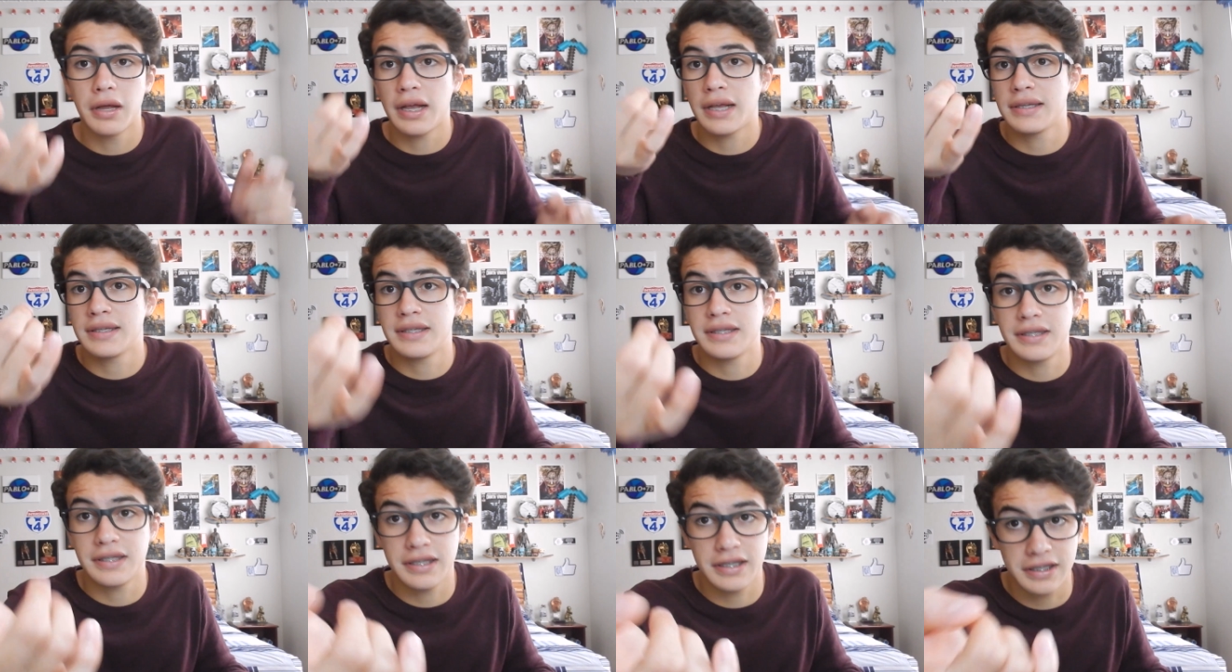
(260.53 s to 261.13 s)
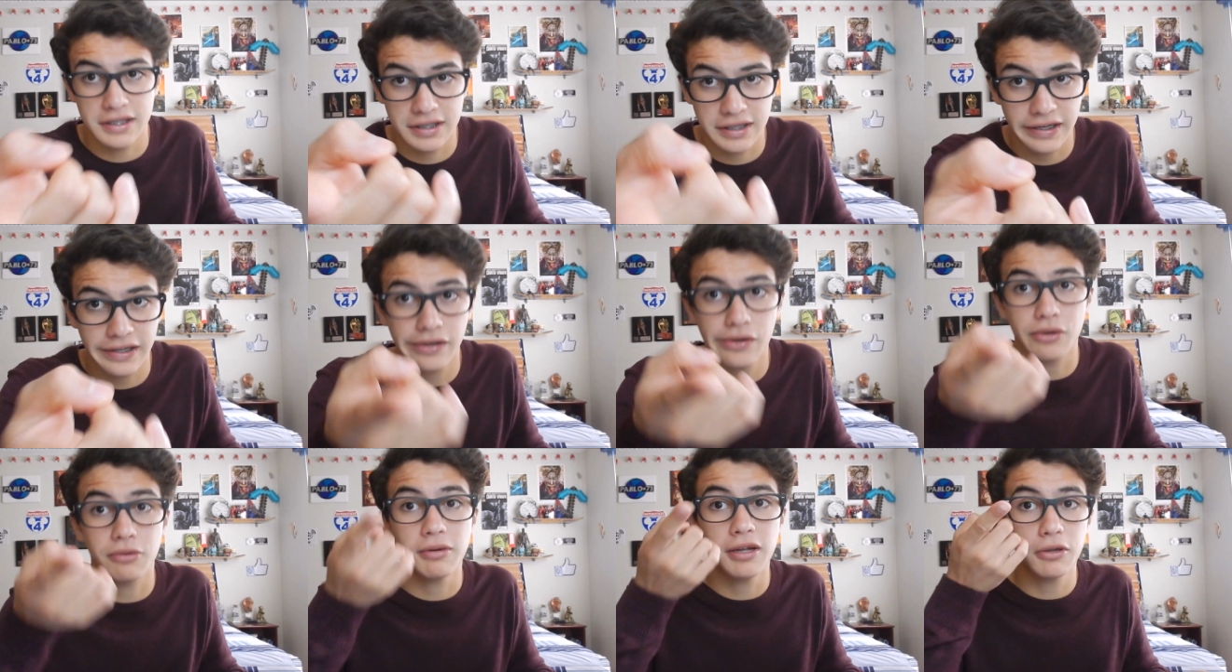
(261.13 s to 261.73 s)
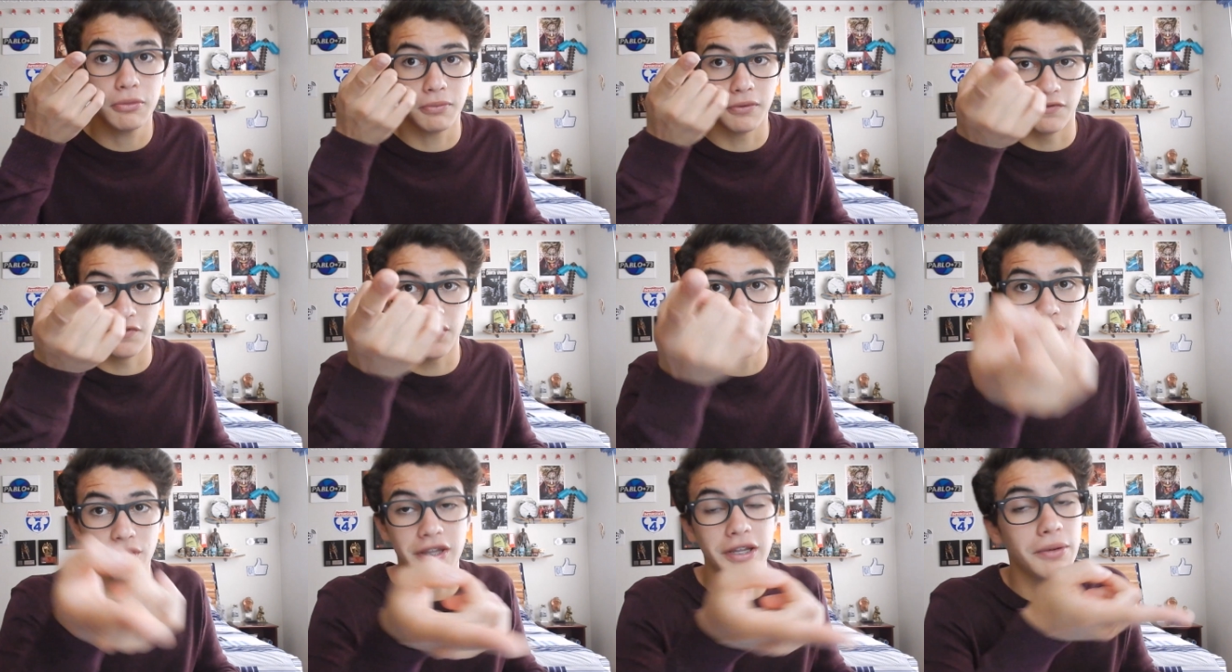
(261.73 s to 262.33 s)
Así, ah, si es robado, por
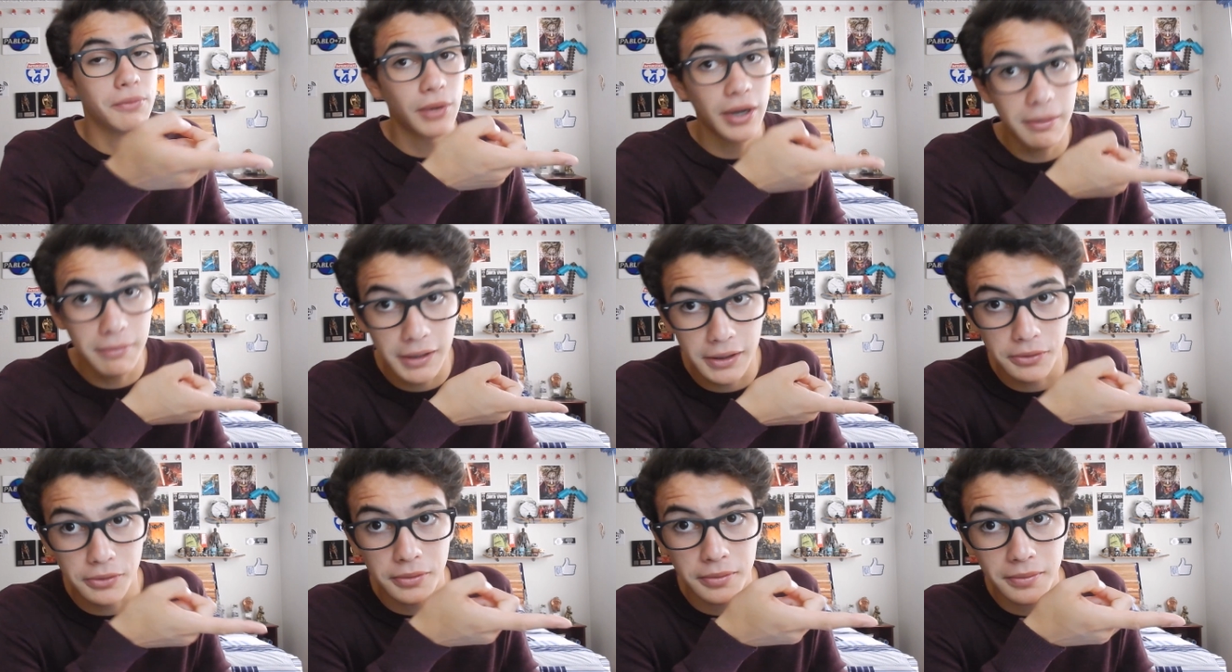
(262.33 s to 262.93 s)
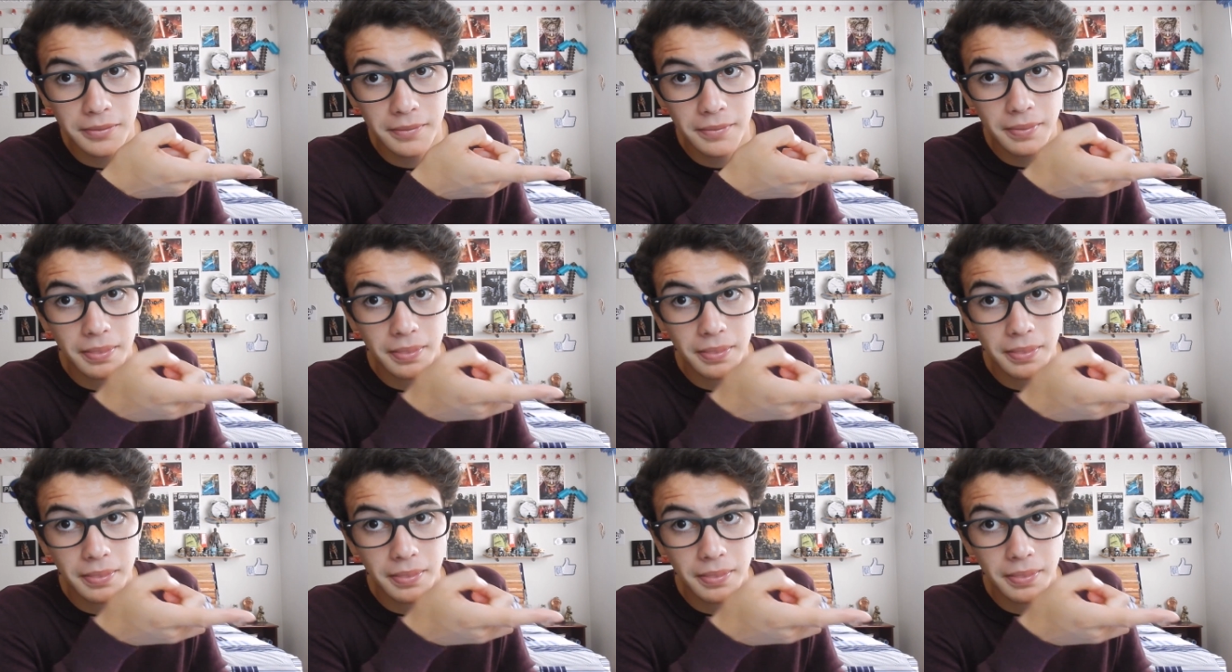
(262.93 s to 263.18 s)
favor, devuélvelo.